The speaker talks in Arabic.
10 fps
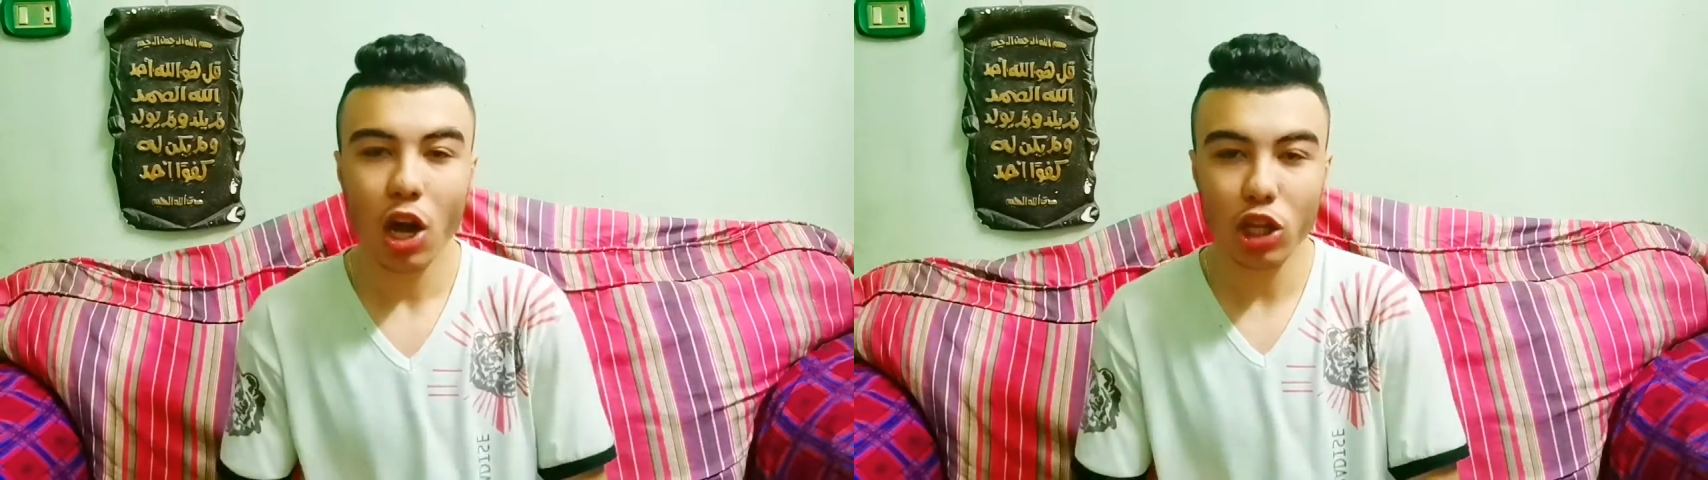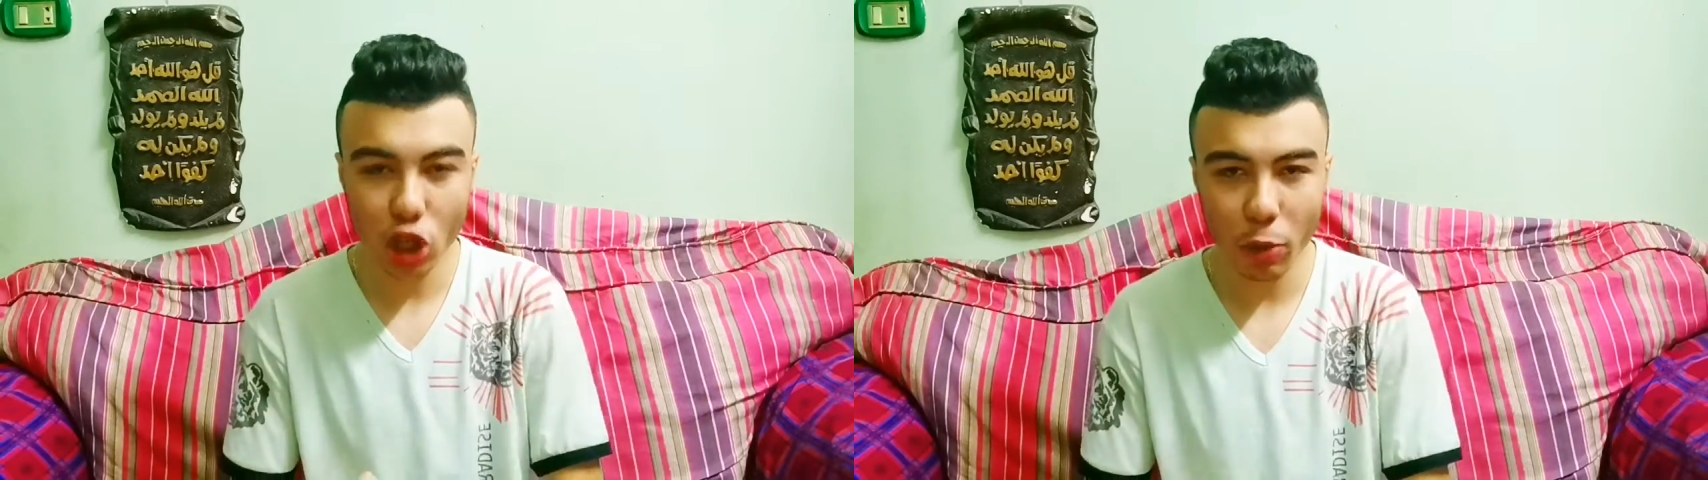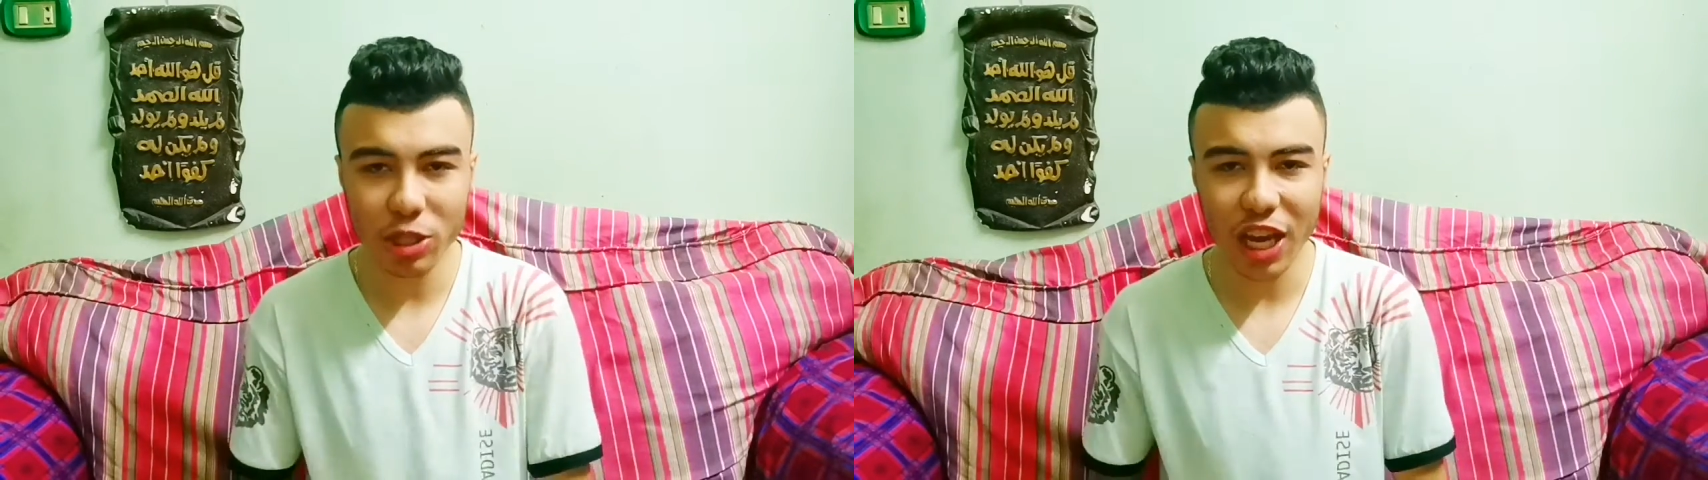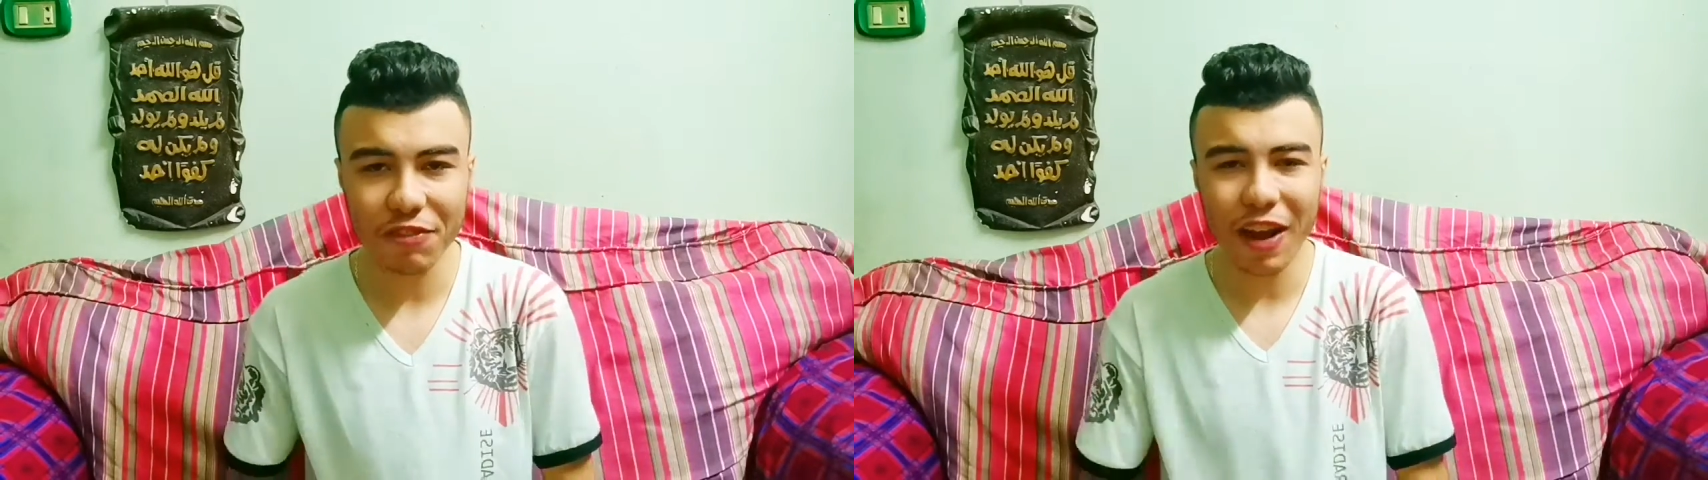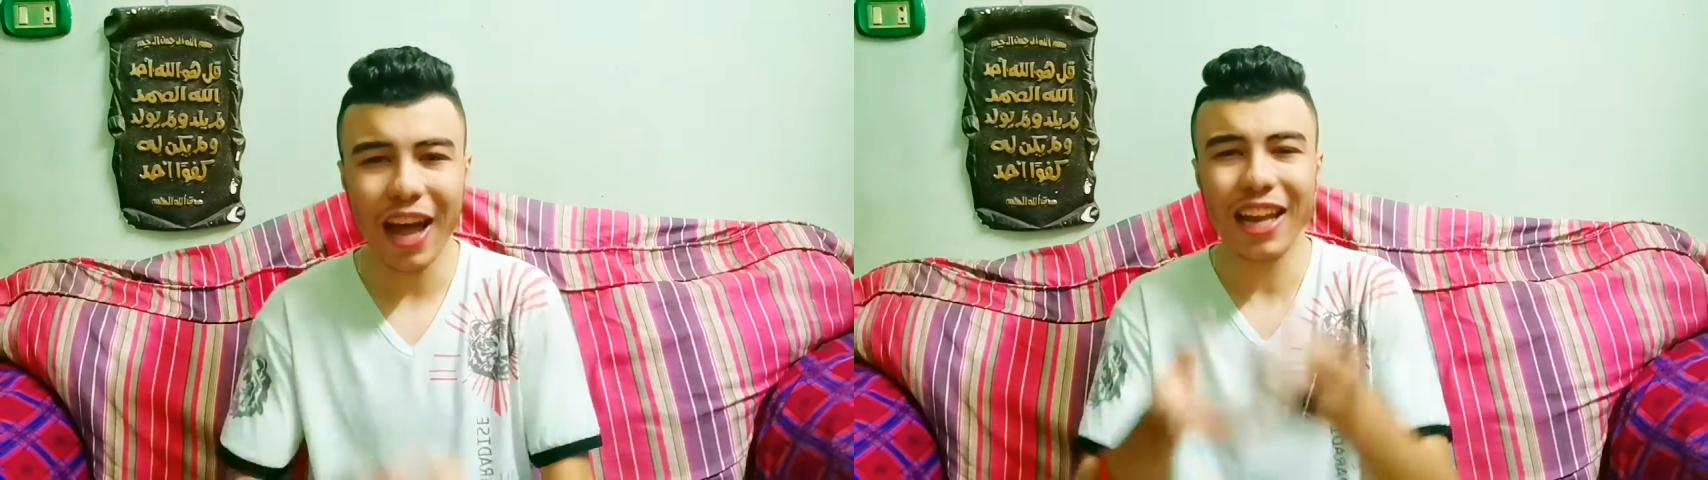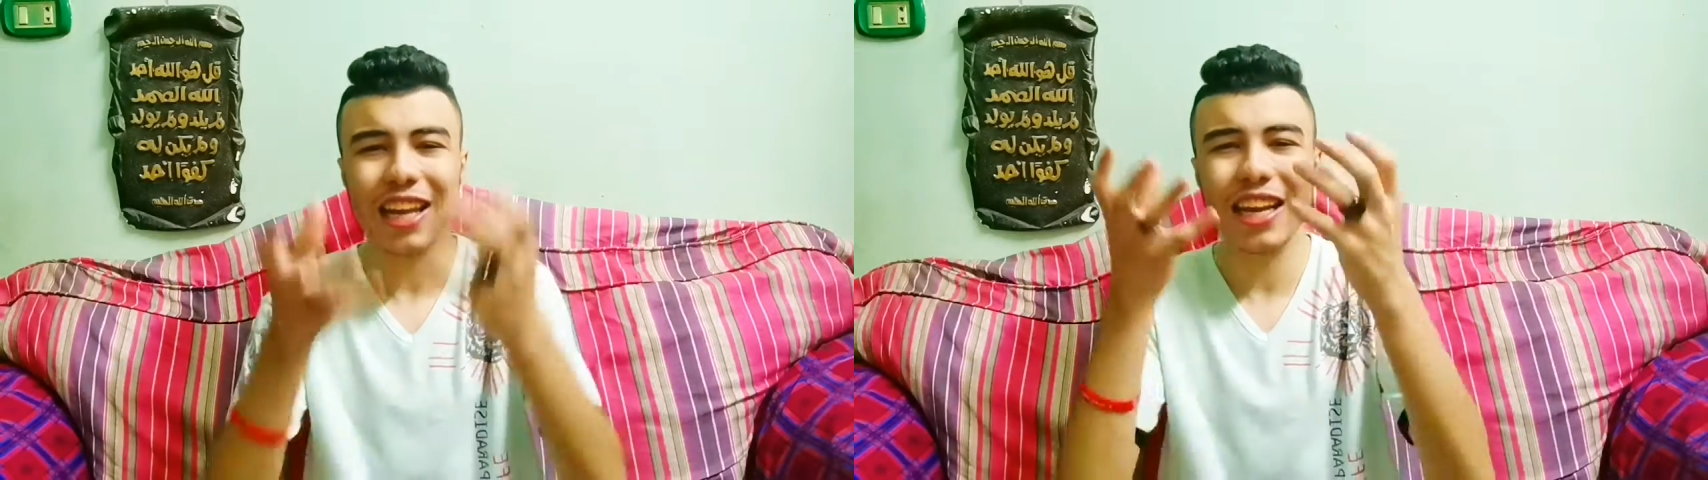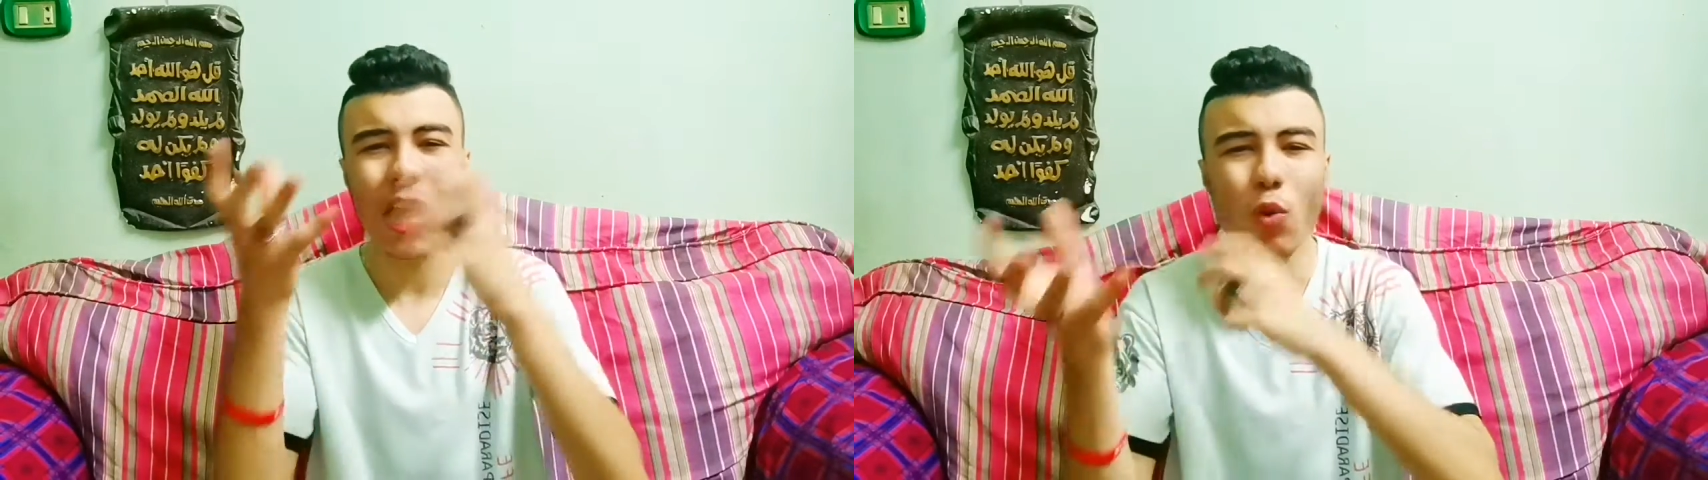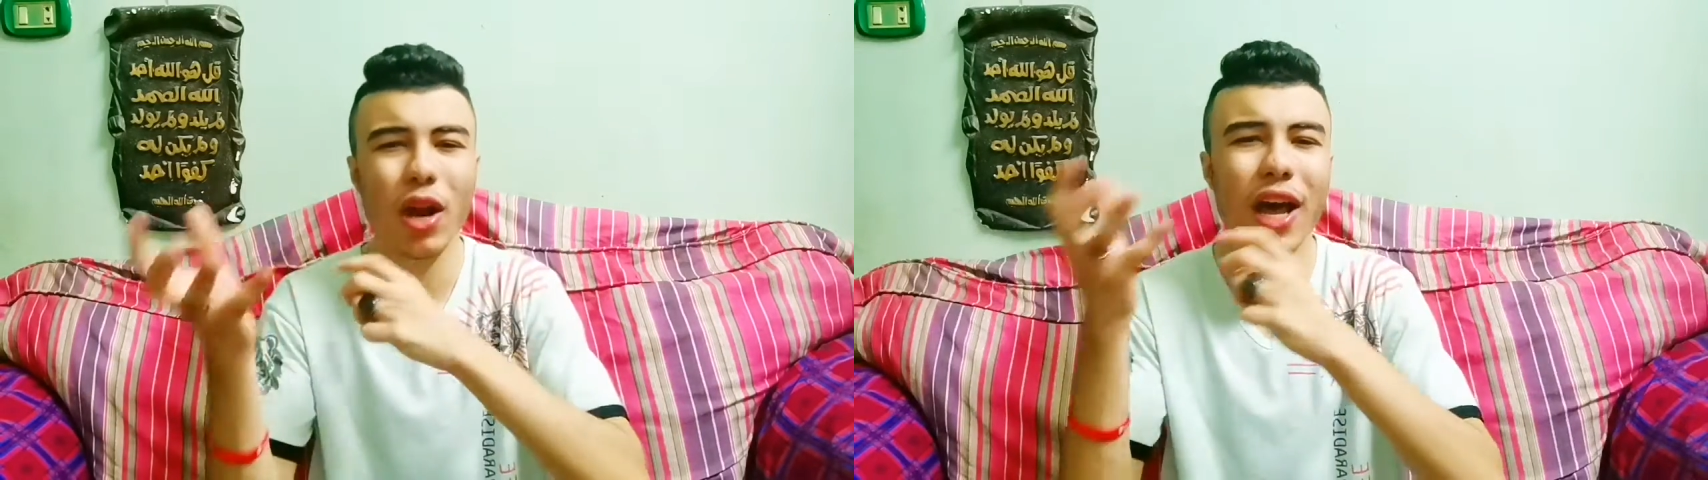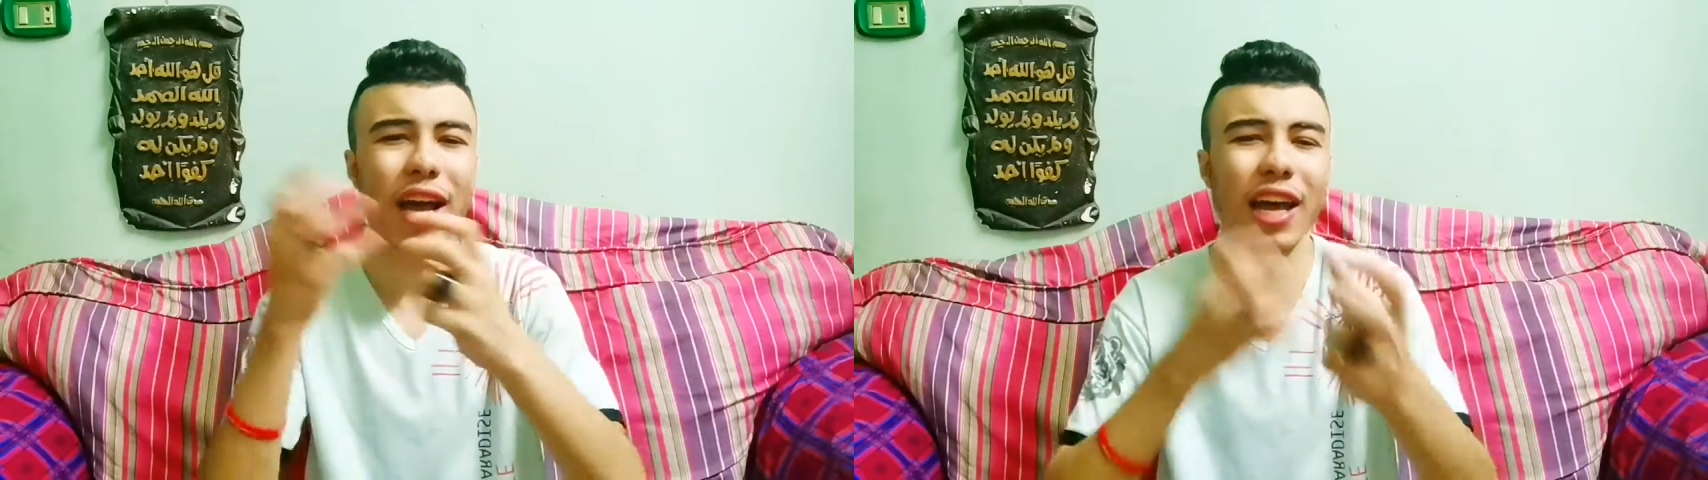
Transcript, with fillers: قدر انا مش عارف فعل جوله